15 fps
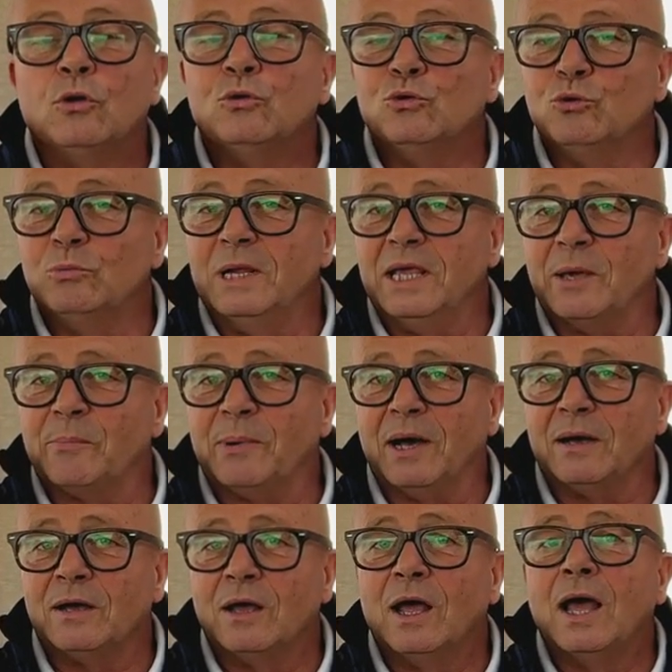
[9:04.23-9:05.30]
N'oubliez
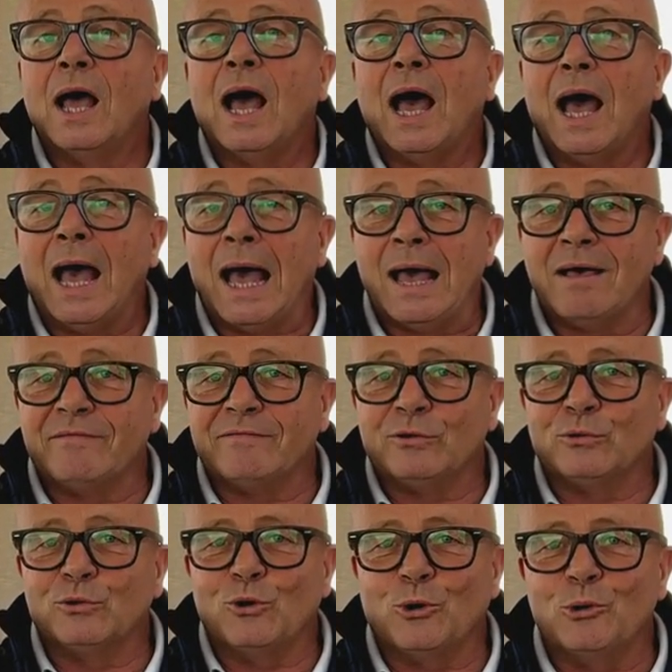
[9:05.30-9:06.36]
pas,
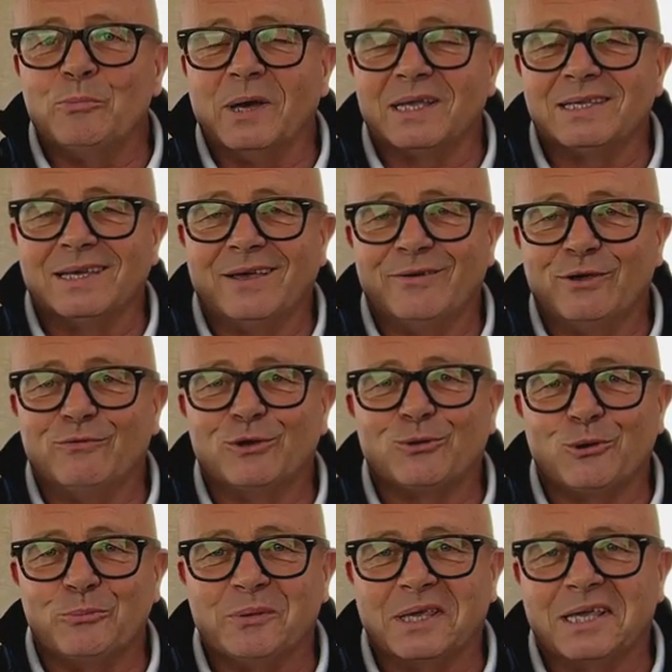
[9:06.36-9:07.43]
avant de repartir avec votre
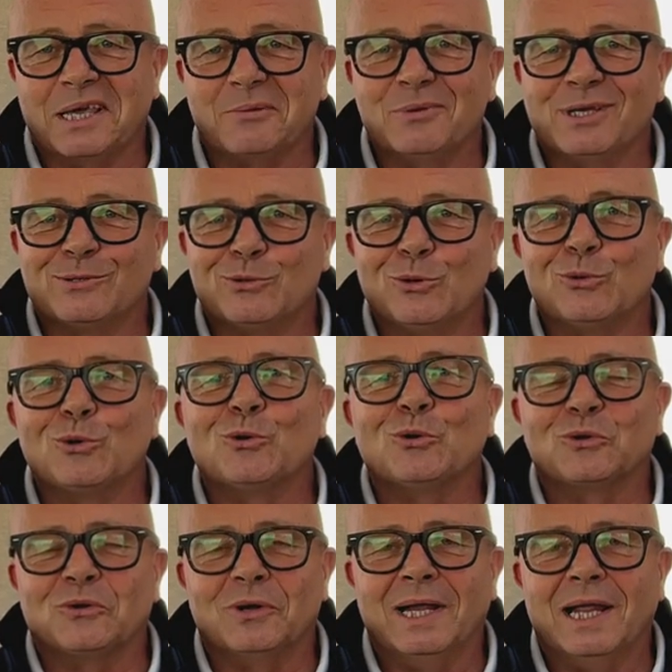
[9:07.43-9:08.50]
camping-car, bien sûr, de
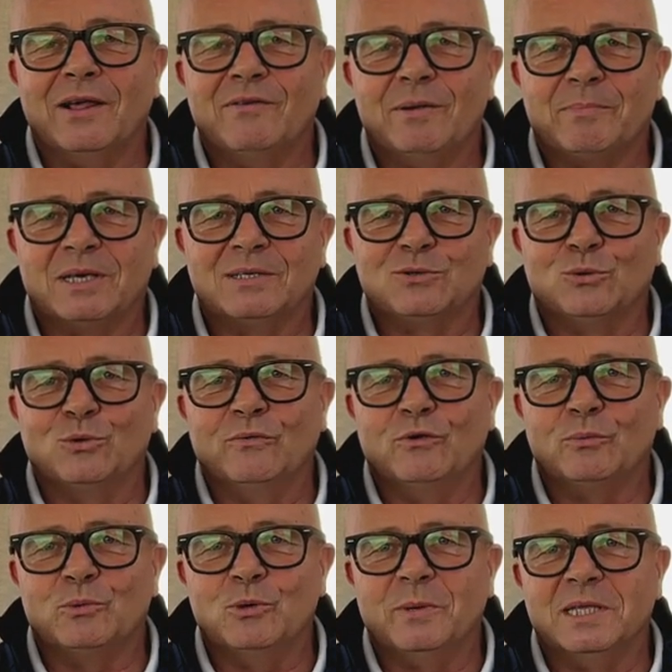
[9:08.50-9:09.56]
contrôler la pression de vos
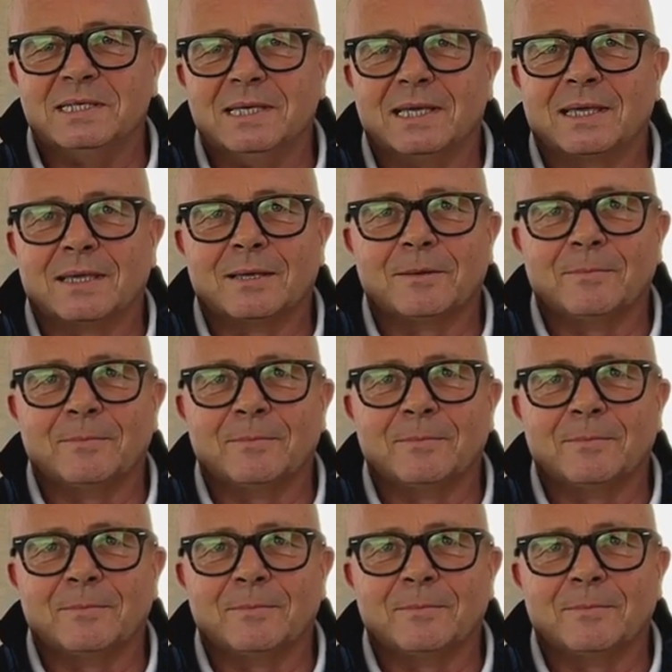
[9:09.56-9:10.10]
pneumatiques.